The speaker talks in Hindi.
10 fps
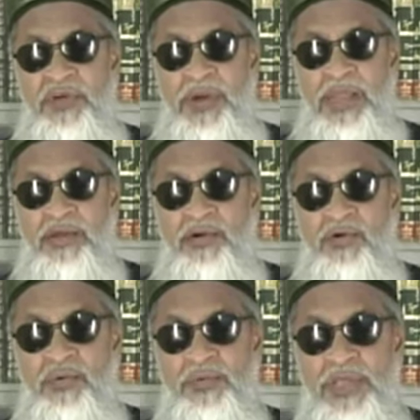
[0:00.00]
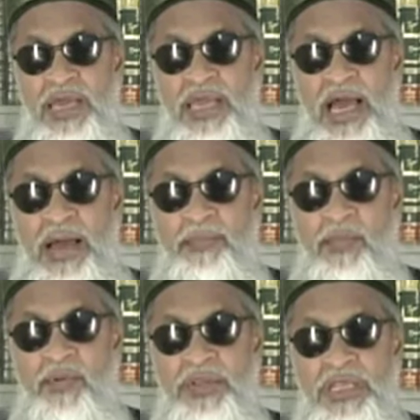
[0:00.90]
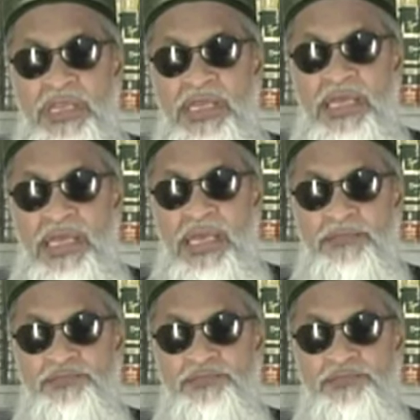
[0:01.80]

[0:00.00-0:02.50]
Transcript: फरमाने का हुक्म दिया कि आप मोमिन के लिए